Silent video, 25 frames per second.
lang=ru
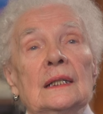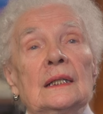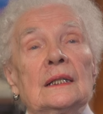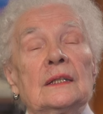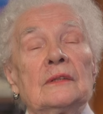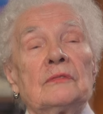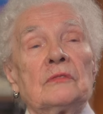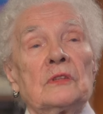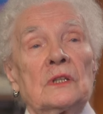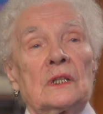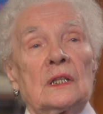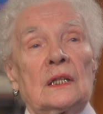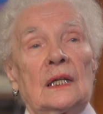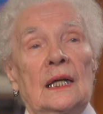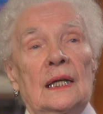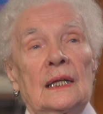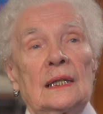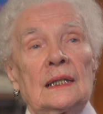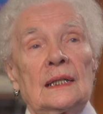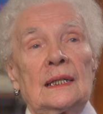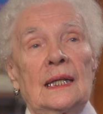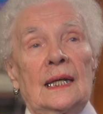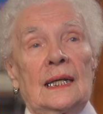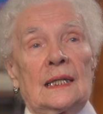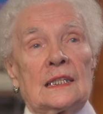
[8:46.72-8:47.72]
И вот
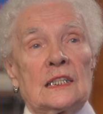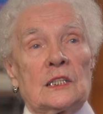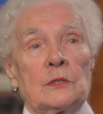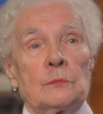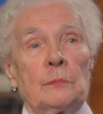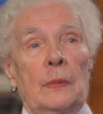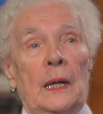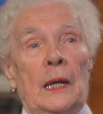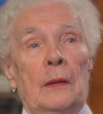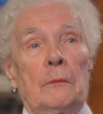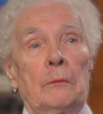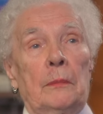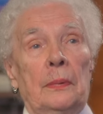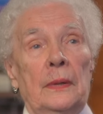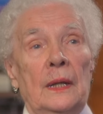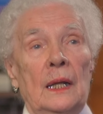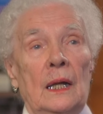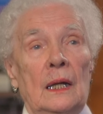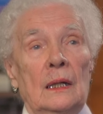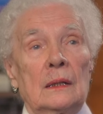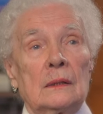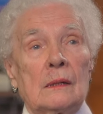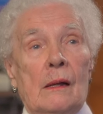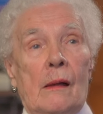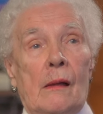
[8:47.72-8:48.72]
когда разбомбили